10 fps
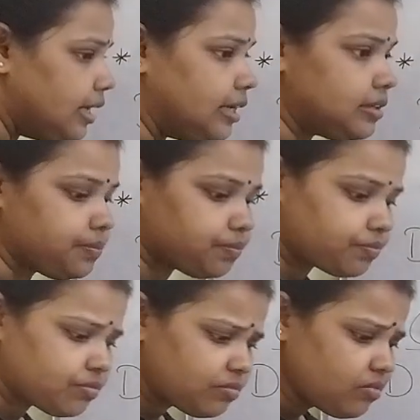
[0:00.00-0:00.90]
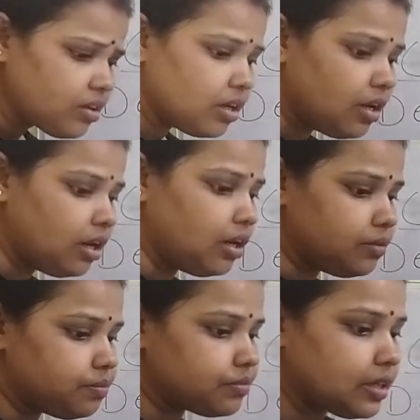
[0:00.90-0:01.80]
आ, आ,
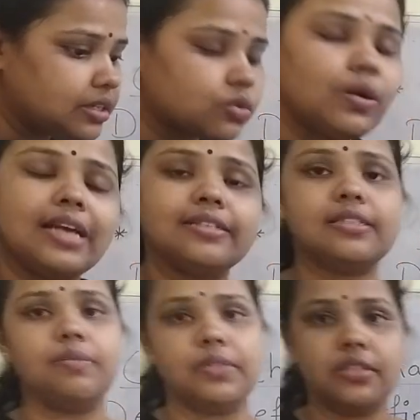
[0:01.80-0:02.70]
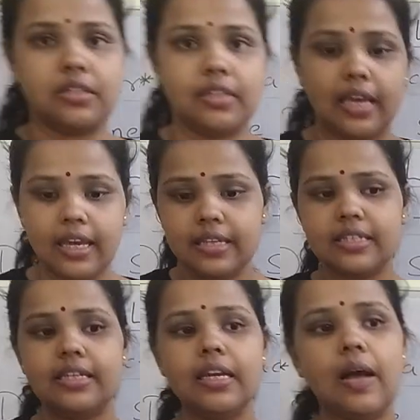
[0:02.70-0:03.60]
इसको ऐसे समझ सकते हैं कि
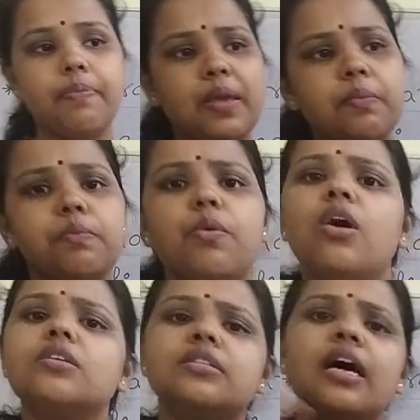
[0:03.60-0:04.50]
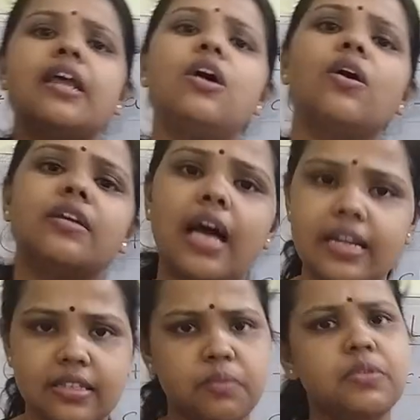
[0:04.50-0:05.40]
जैसे कि हमने बहुत सारे
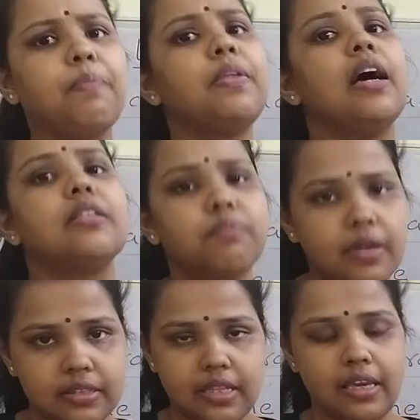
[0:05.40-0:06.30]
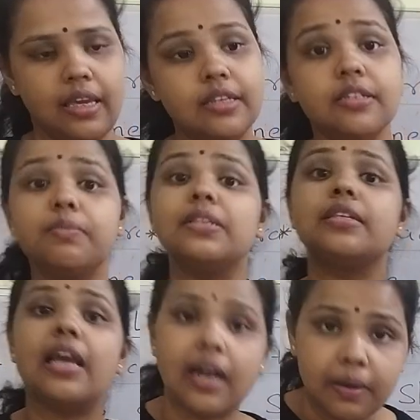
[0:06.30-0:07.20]
ऑर्गेनिजम्स अपने आसपास देखे जिनमें
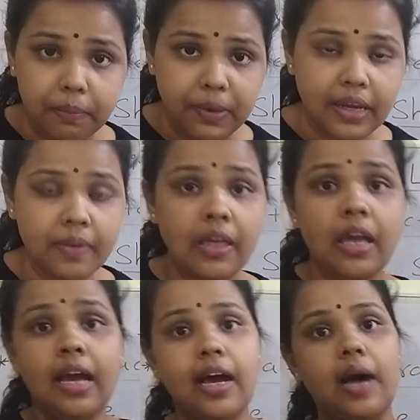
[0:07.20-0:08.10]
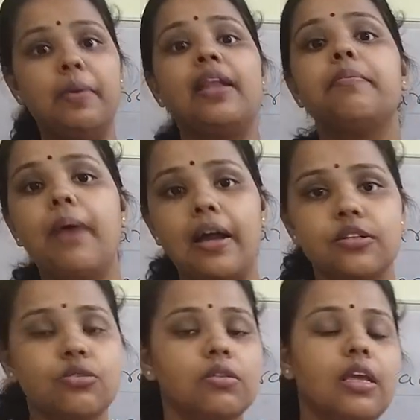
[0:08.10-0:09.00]
से एक हम भी हैं हमारे
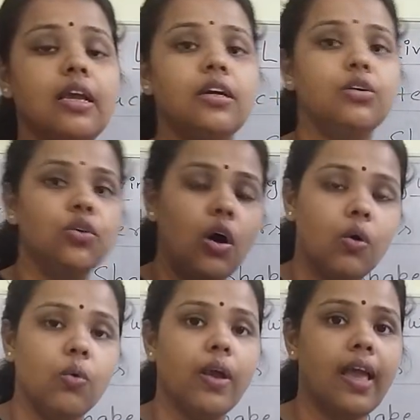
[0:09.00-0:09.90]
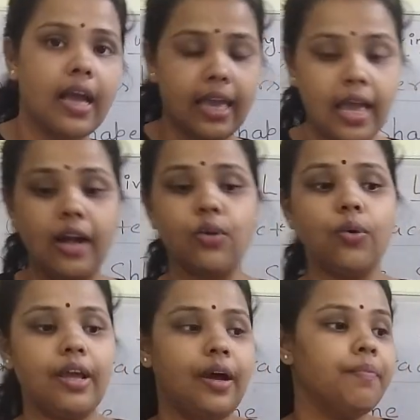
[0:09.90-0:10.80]
पैट्स होते हैं डॉग हो गया कैट
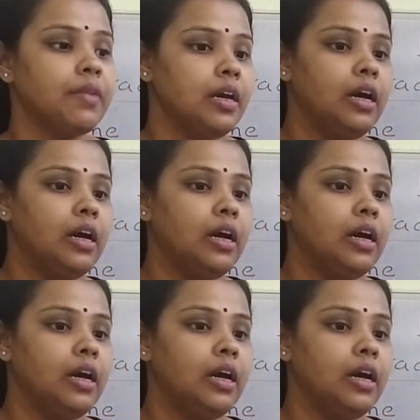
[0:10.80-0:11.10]
हो गया